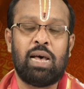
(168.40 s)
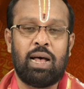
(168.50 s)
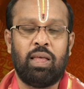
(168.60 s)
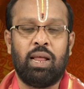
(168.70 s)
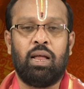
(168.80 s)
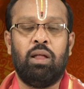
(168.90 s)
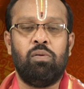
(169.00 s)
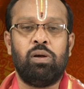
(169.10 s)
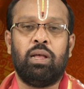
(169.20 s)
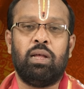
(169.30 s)
సాధన
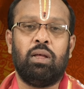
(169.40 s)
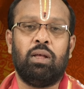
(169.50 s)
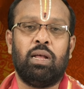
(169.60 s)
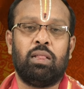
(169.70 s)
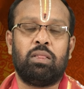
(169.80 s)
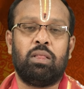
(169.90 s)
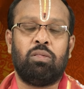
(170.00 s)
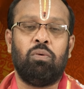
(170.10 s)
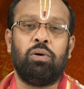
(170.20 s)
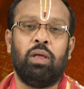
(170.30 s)
కలిగి ఉంటే ఎంత
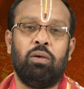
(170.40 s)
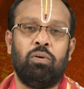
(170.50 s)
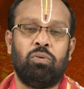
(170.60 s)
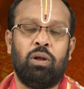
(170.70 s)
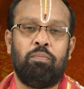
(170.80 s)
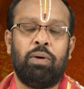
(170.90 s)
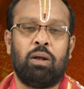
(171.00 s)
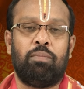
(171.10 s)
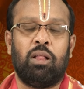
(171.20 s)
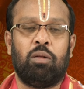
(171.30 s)
సౌకర్యమో చూడండి
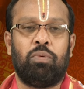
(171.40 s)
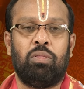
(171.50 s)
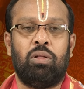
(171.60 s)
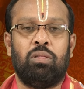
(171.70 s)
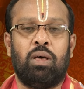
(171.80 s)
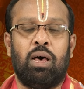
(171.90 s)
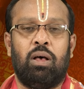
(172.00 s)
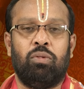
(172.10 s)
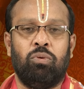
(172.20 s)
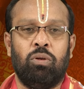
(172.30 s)
పరమాత్మ పొందడం
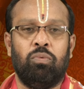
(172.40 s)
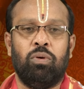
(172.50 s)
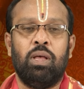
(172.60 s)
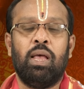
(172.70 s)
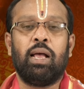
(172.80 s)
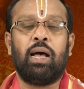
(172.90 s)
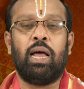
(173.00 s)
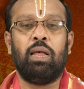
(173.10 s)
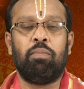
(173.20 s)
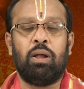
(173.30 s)
చాలా సులువు
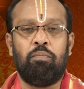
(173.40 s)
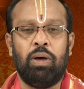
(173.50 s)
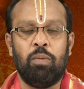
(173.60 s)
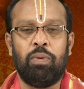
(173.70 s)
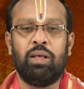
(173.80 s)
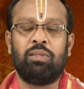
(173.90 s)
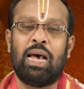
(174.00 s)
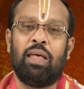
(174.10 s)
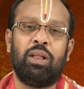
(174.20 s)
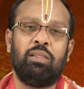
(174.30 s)
కానీ మనం భయపడి
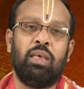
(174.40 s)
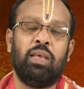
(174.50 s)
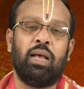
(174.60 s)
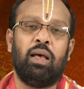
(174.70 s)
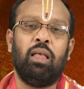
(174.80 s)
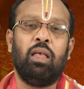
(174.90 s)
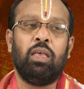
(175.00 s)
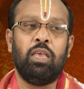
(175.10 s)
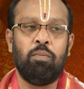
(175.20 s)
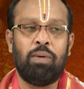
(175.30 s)
సాధన చేయక
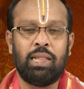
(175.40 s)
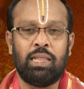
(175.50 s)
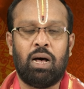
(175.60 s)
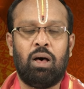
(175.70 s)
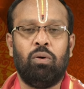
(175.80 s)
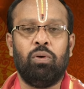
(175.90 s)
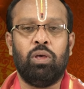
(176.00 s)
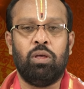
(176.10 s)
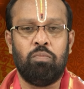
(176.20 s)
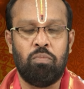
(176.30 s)
ఈ బంధాలు
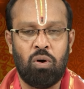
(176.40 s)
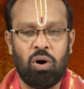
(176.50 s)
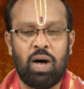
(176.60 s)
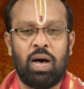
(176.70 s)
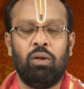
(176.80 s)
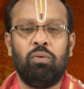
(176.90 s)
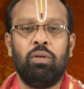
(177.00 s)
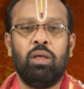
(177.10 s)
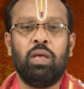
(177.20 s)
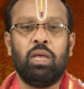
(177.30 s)
ఈ మోహాలు
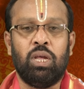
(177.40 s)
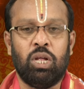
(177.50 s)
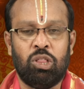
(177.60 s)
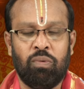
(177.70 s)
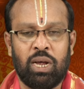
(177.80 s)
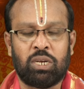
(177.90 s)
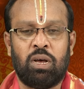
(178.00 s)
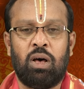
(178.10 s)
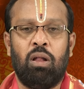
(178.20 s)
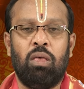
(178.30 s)
ఈ
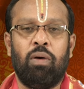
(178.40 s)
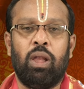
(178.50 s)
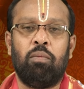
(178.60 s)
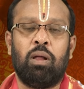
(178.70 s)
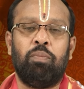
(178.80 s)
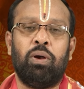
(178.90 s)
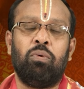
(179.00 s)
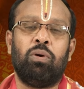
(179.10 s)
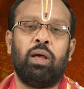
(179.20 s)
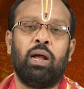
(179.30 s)
ద్వేషాలు ఇవన్నీ మనం
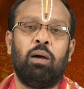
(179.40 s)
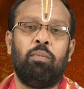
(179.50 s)
పెట్టుకుంటాం